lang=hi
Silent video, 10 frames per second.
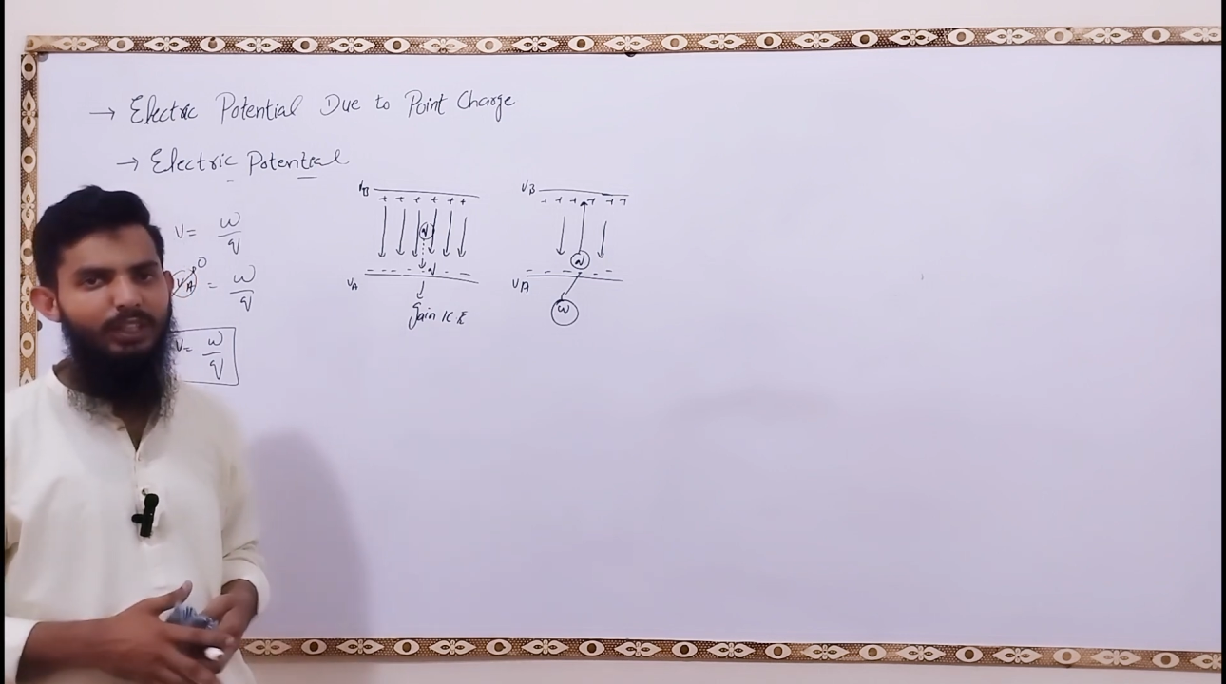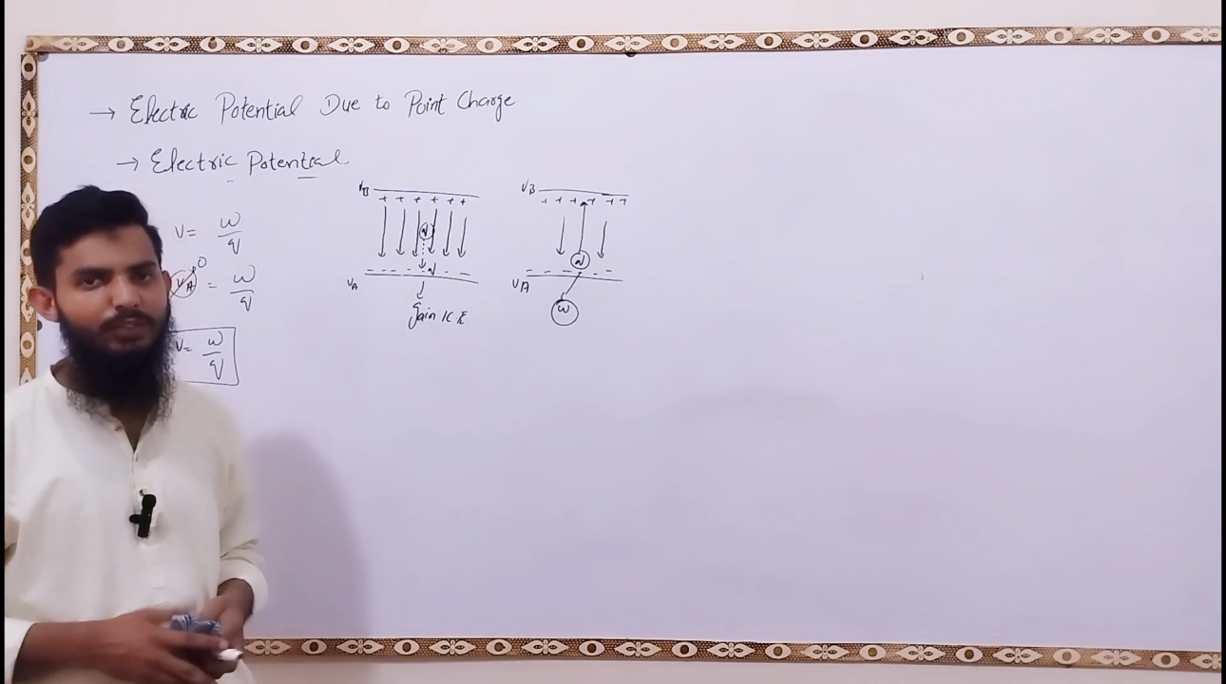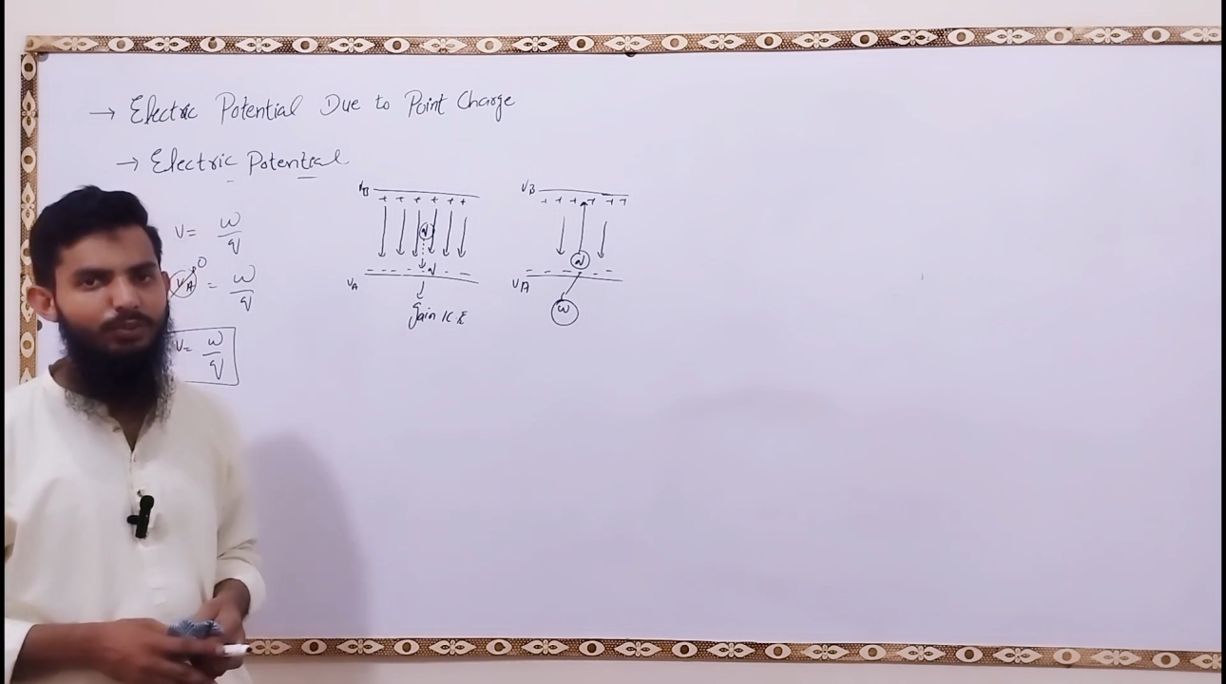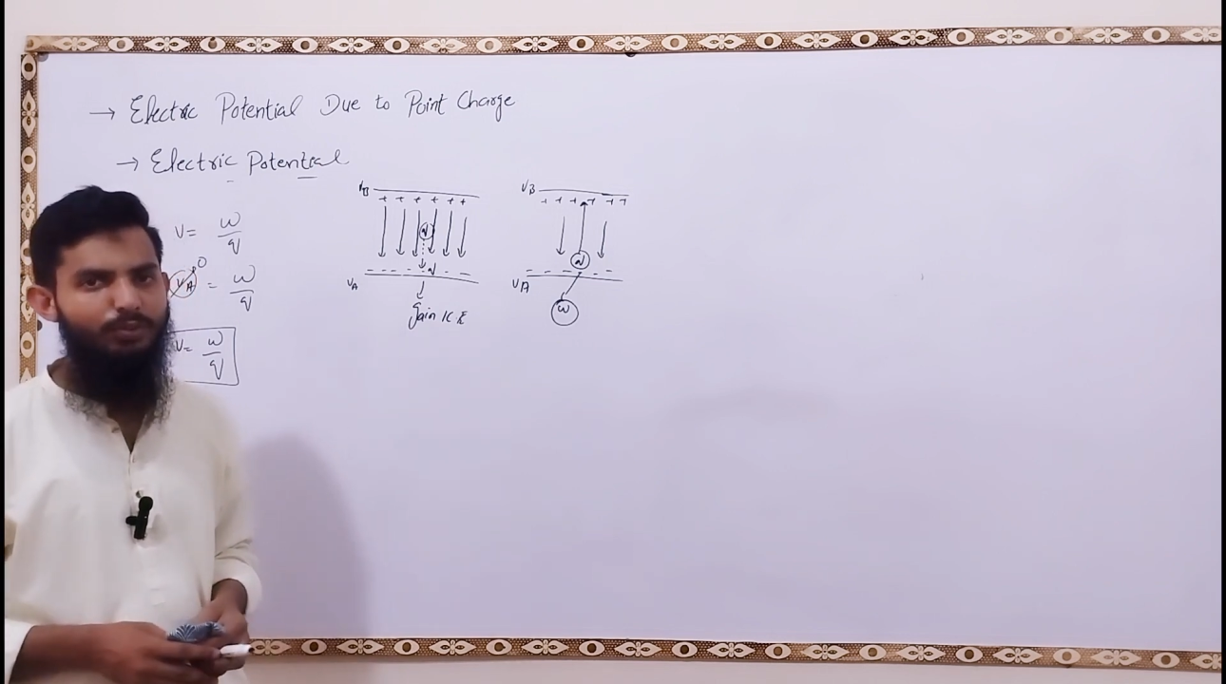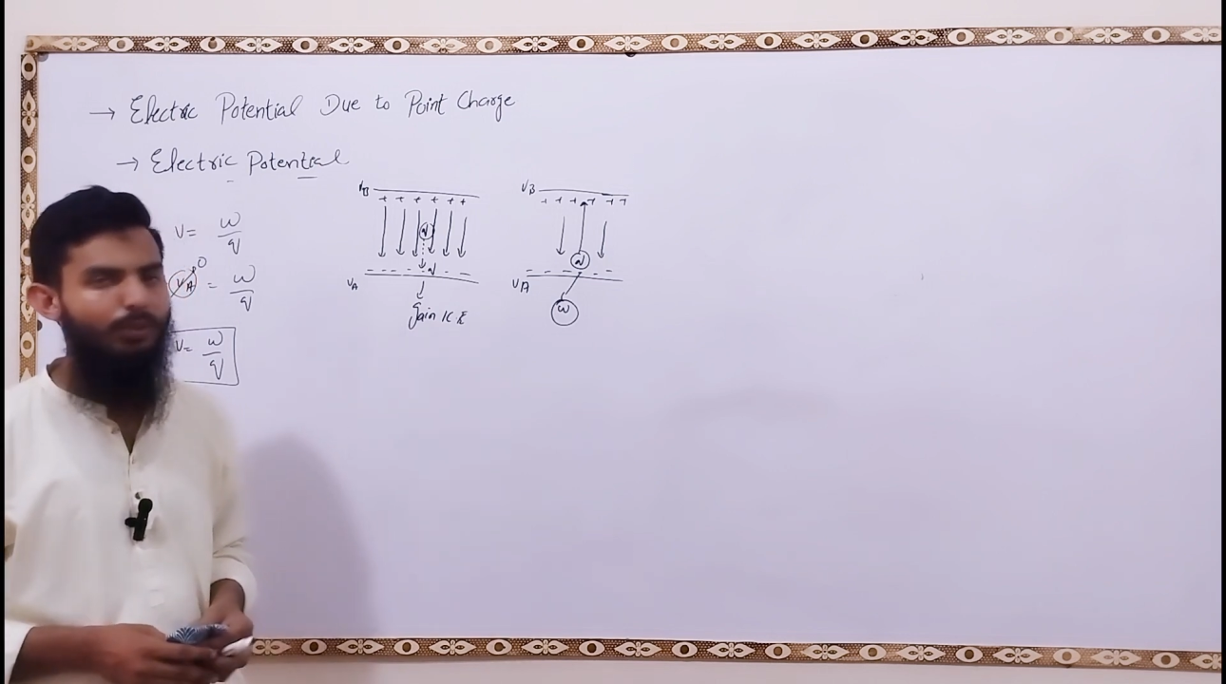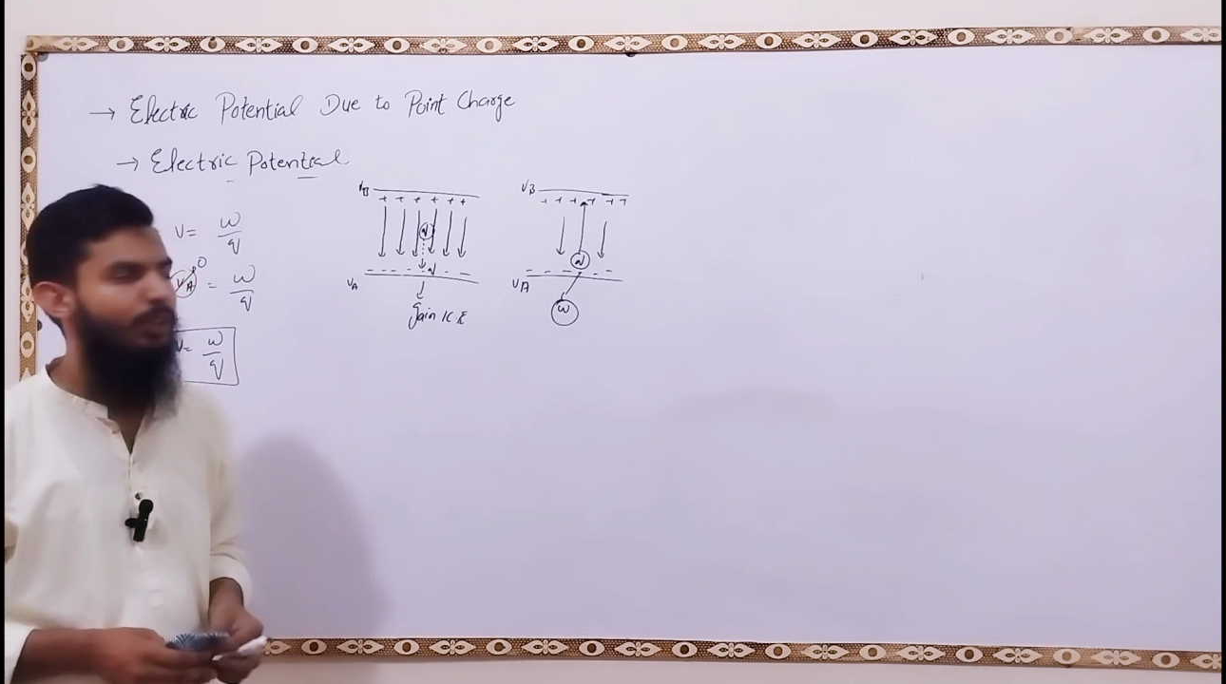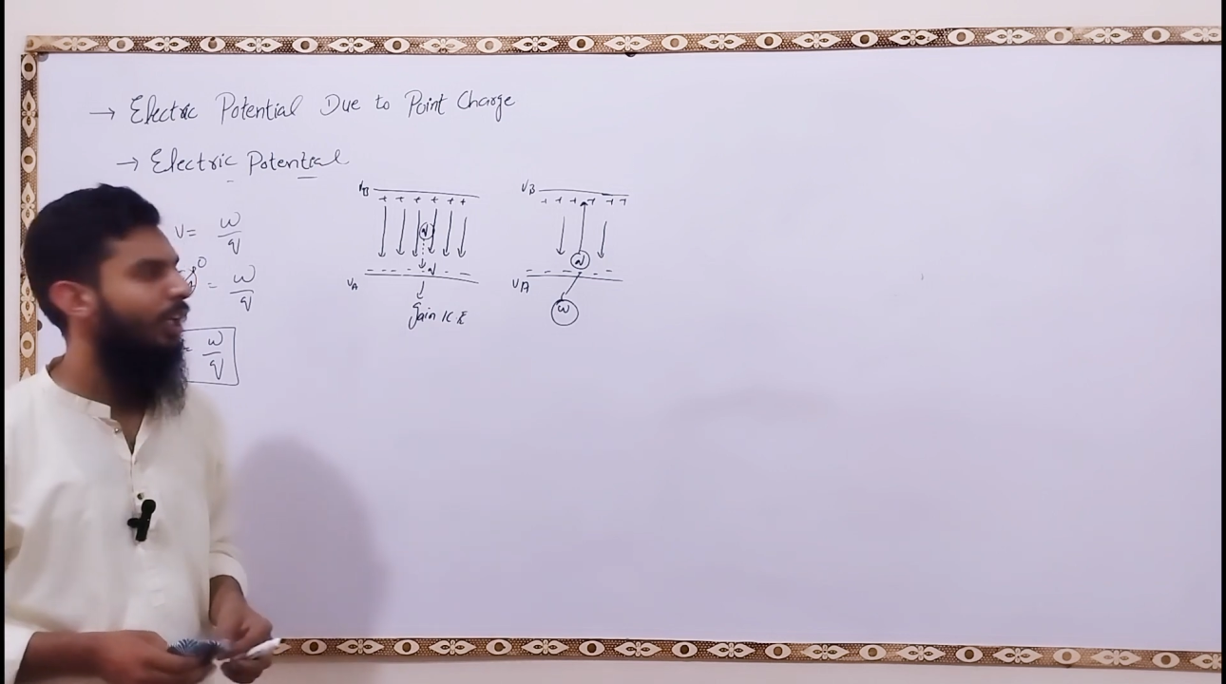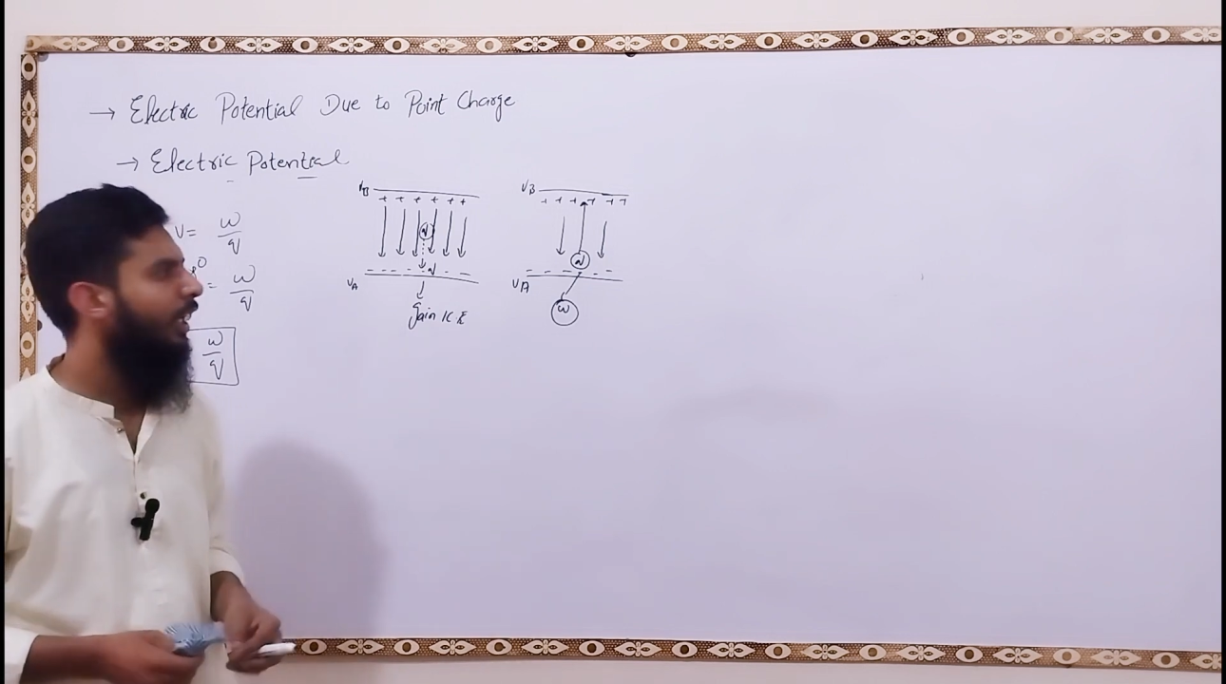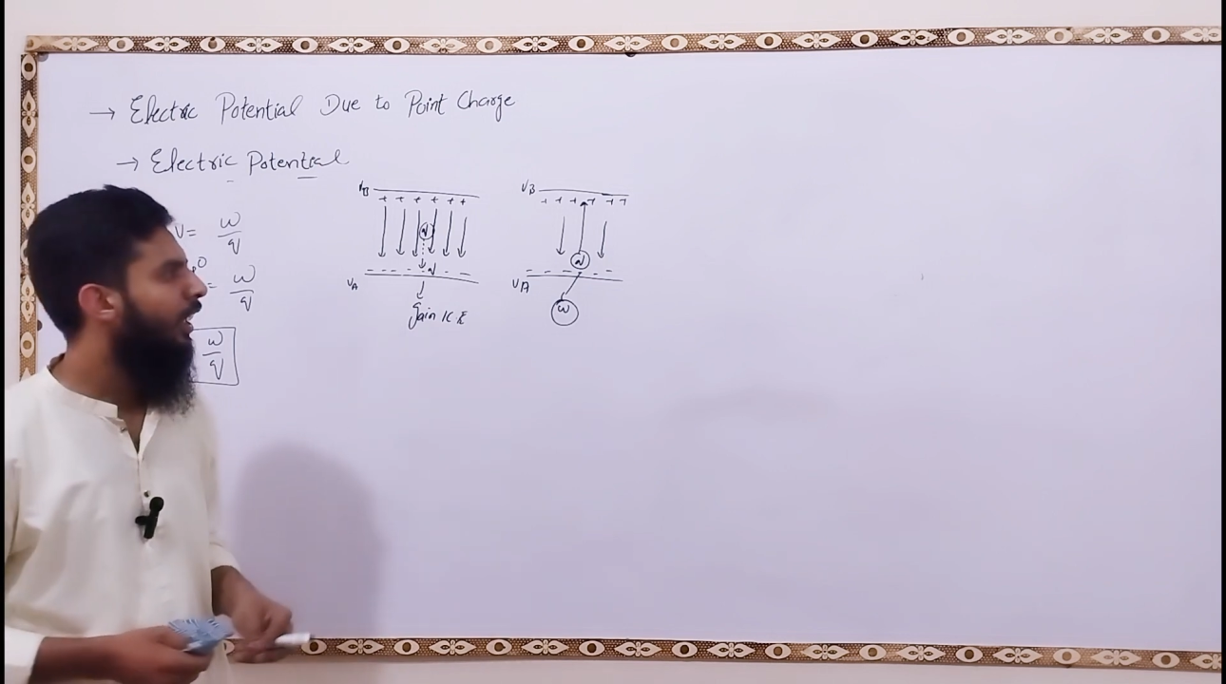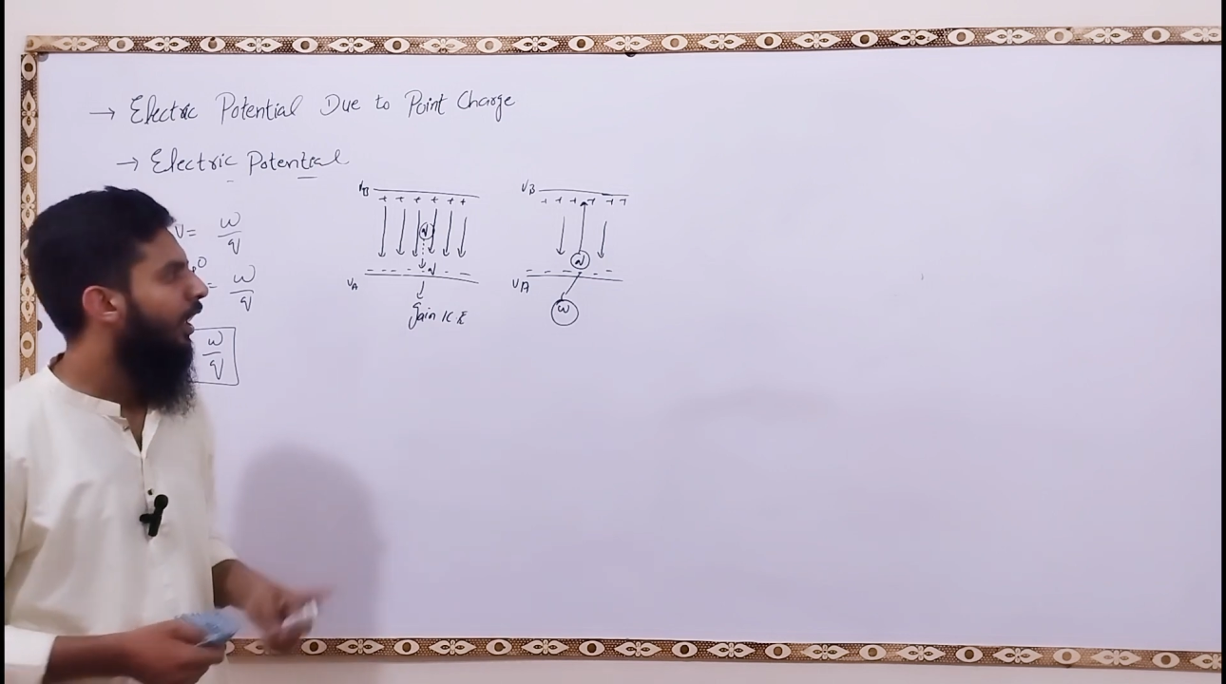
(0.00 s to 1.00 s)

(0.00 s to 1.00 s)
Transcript: टैंक यूज होते हैं